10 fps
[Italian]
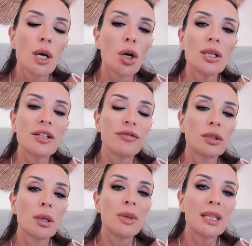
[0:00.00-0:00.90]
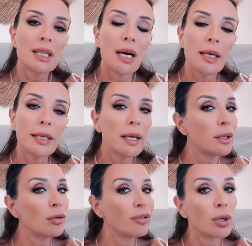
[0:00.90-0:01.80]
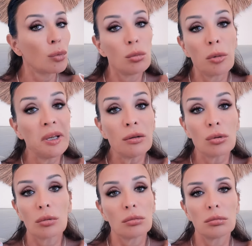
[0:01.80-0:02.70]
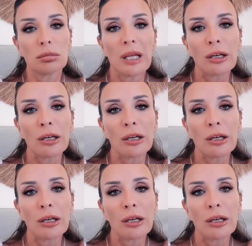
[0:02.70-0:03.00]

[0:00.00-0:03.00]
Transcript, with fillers: cose fondamentali che io fino a quel momento da